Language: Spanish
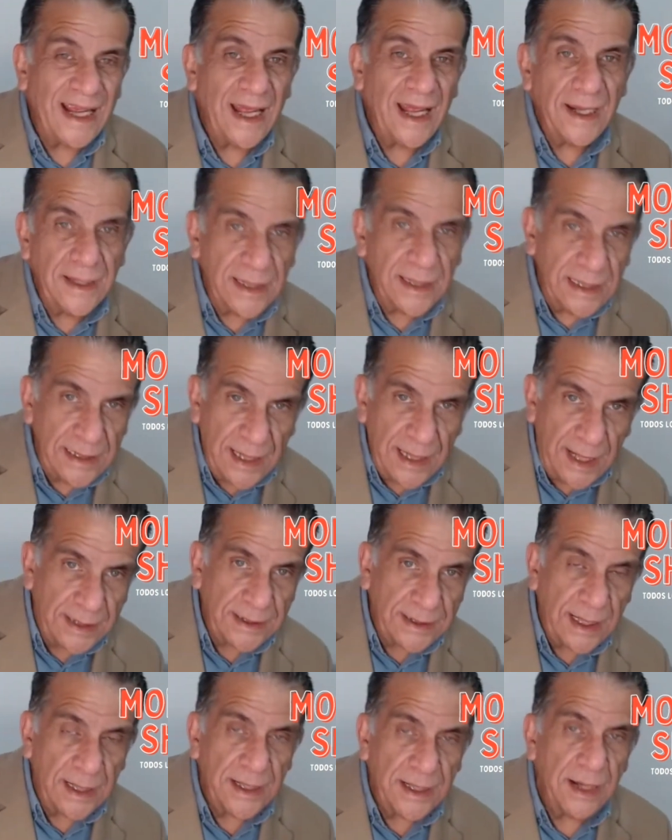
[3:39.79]

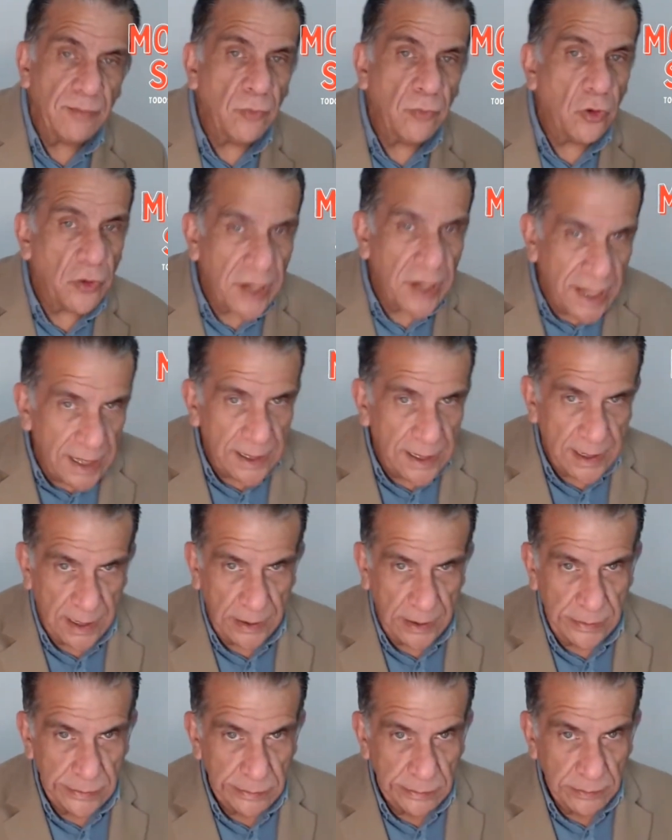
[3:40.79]
candidata de
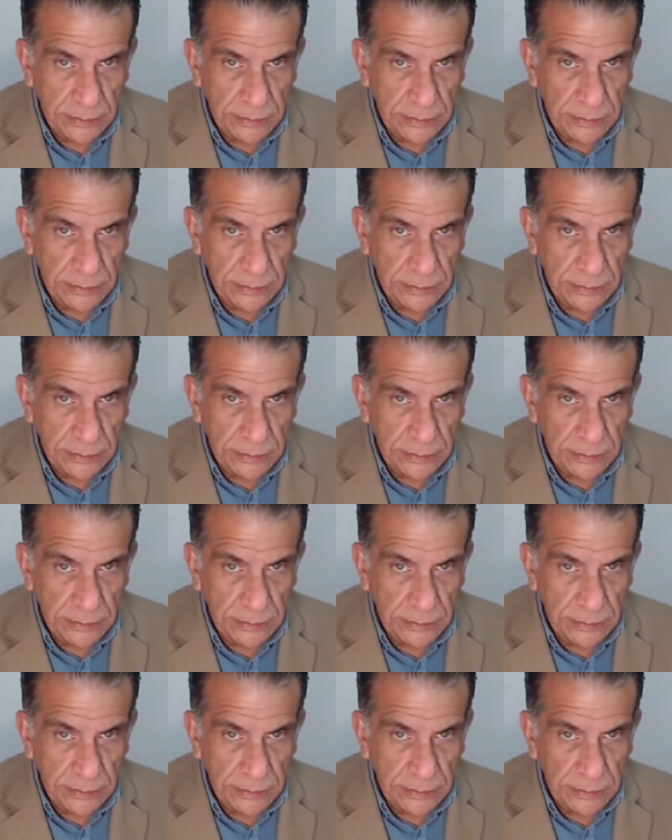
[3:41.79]
Morena